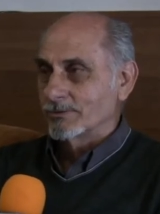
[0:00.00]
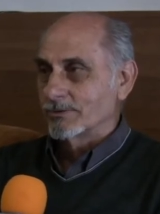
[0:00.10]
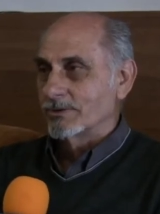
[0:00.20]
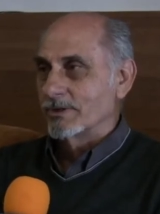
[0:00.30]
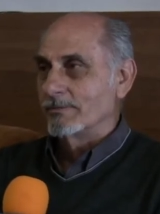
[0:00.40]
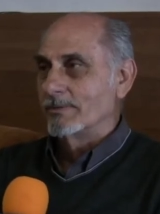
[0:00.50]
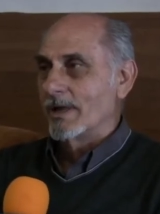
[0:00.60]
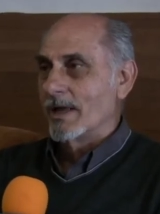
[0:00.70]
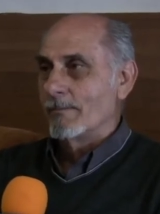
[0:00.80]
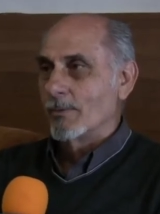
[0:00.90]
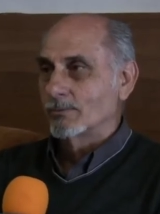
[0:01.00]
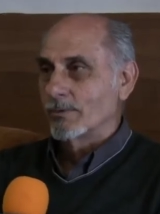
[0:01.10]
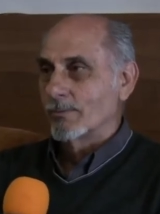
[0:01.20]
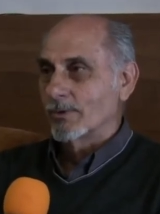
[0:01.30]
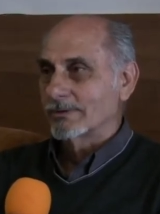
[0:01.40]
sostenibile, è
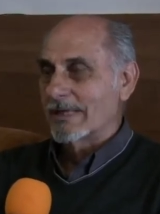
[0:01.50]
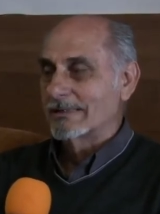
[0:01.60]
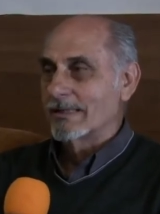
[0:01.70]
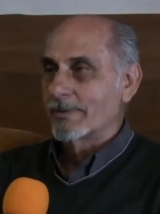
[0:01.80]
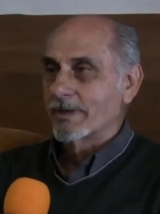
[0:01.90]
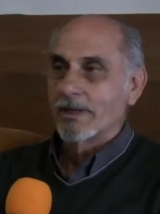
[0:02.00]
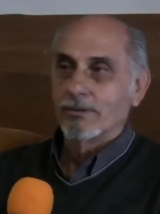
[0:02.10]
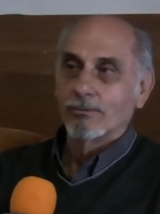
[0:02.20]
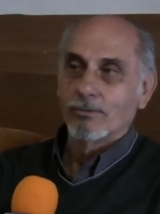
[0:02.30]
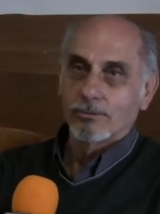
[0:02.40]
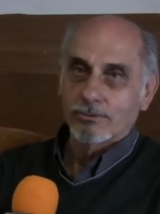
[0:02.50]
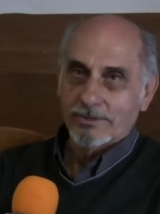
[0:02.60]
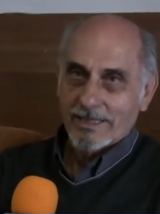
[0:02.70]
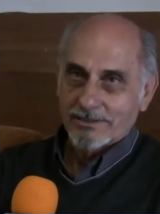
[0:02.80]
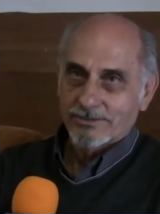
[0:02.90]
molto importante perché in un
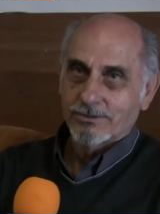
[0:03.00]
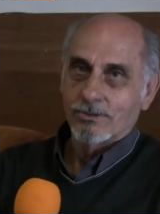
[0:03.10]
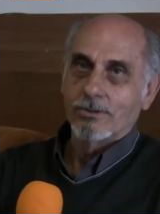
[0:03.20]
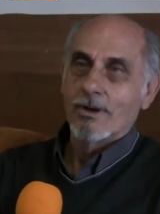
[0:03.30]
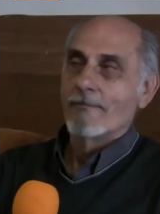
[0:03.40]
contesto